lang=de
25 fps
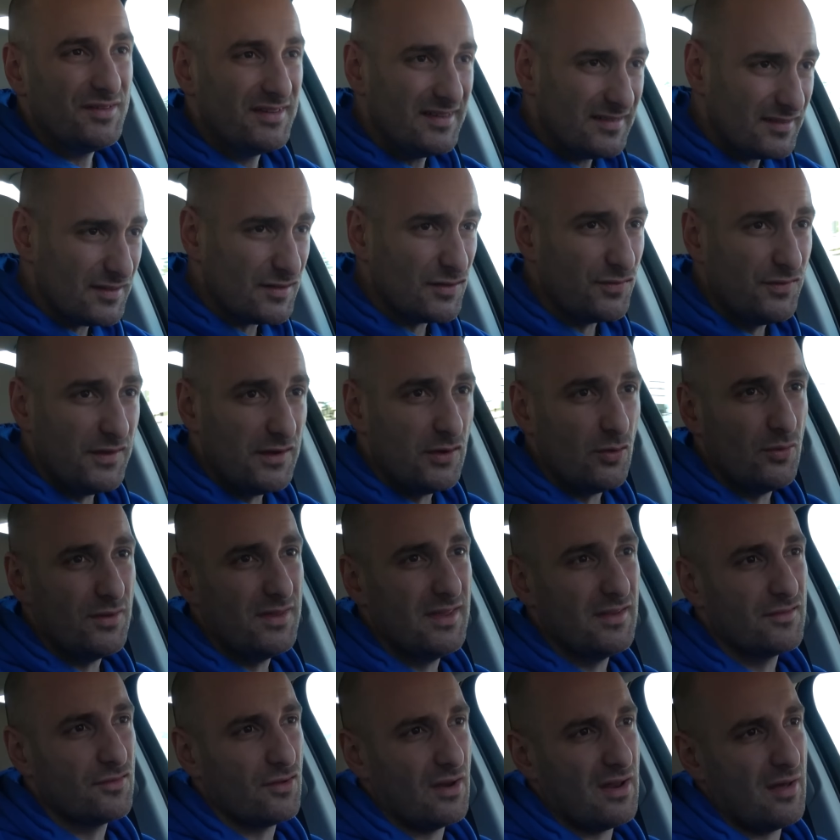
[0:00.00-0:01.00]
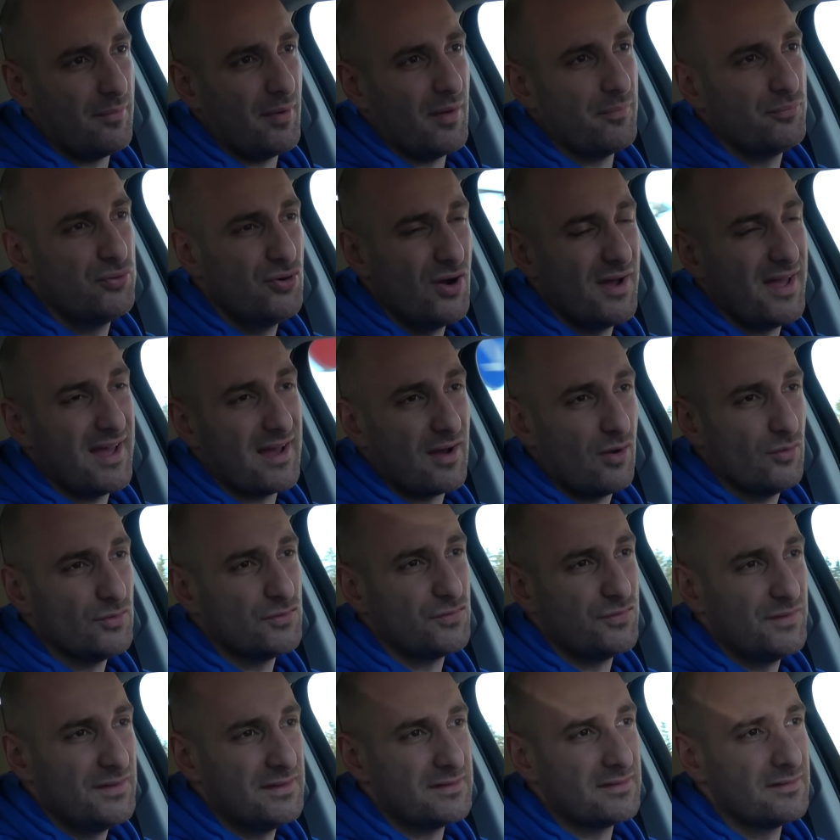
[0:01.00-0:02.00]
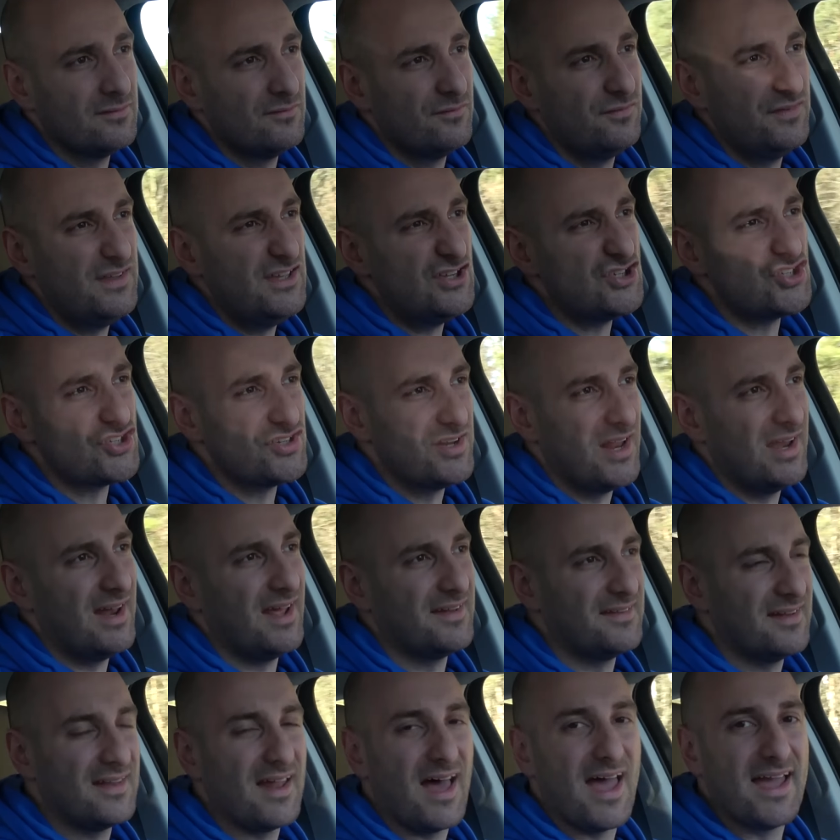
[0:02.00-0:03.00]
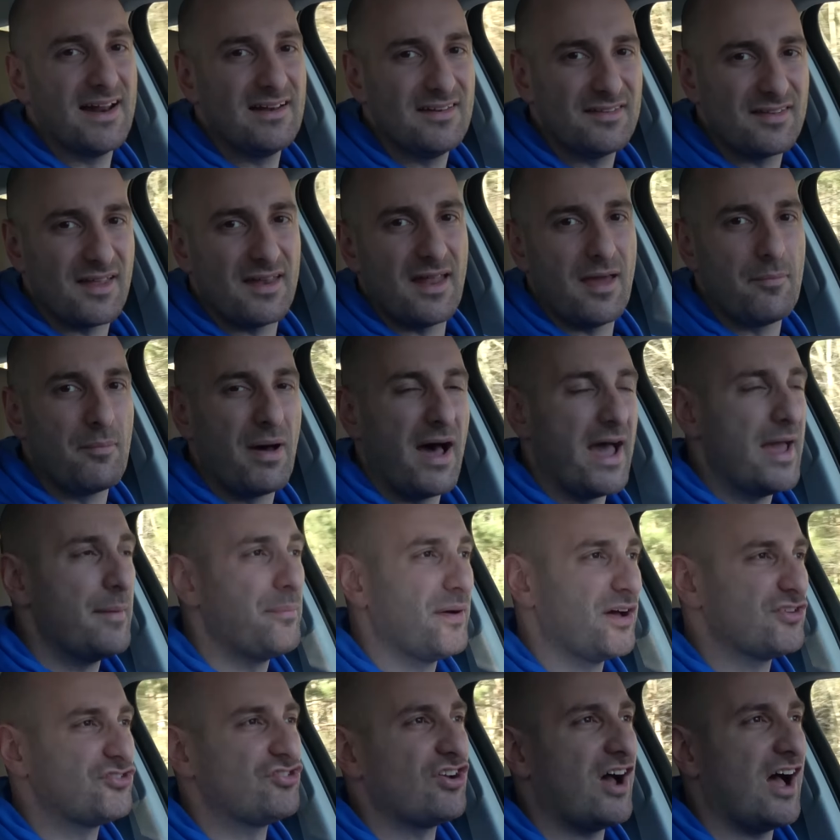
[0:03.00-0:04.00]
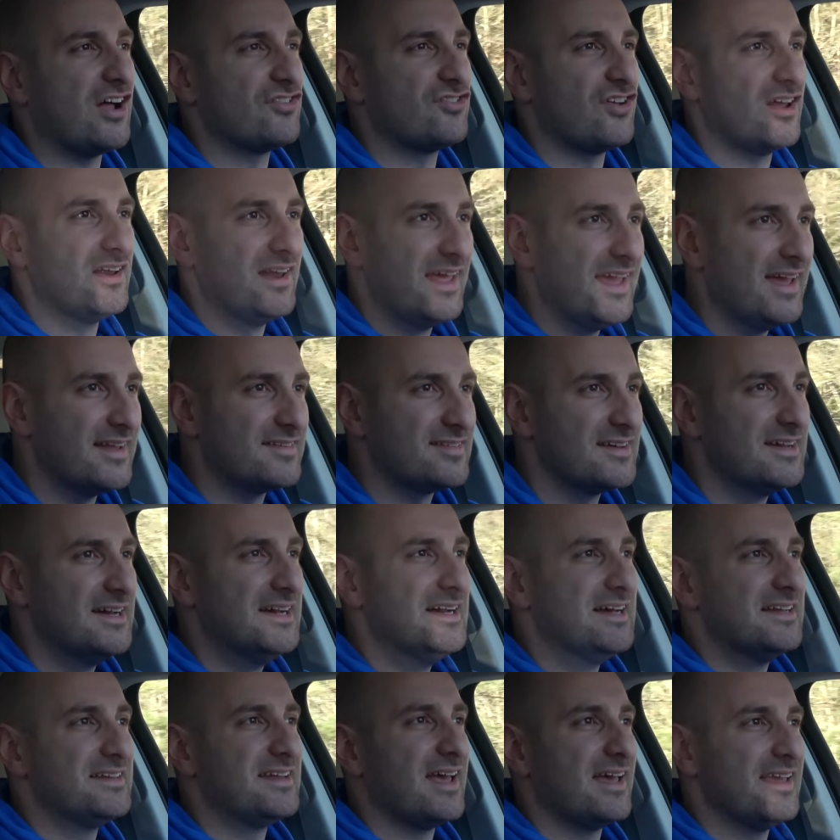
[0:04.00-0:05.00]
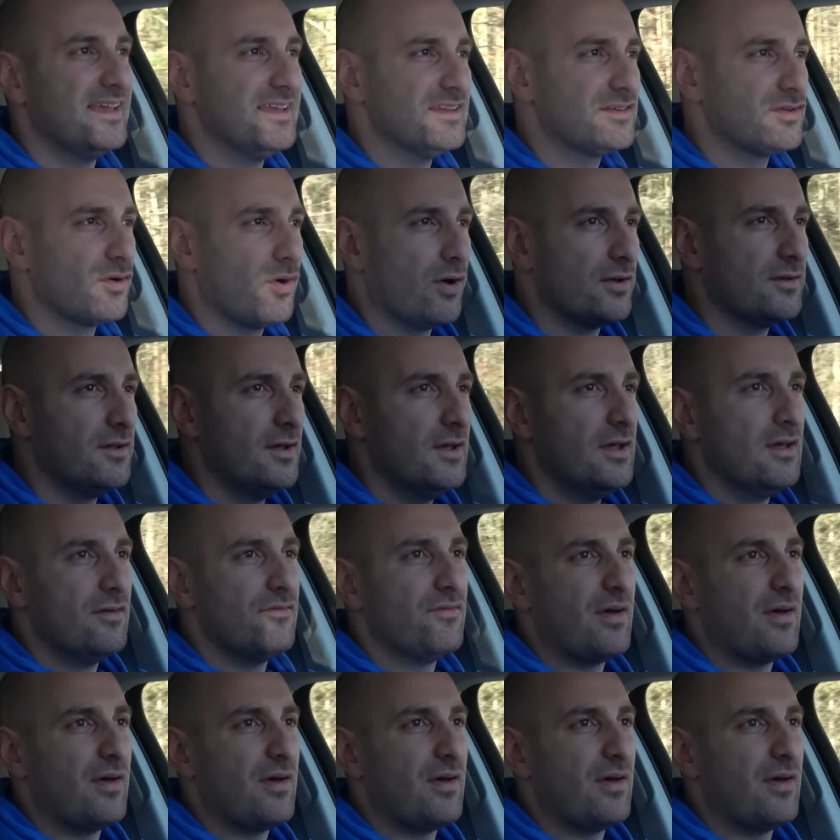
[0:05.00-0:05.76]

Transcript: Dieses Video hier soll aber pur herausfinden, wie schnell er denn eigentlich an einem Hypercharger lädt halt der e-tron,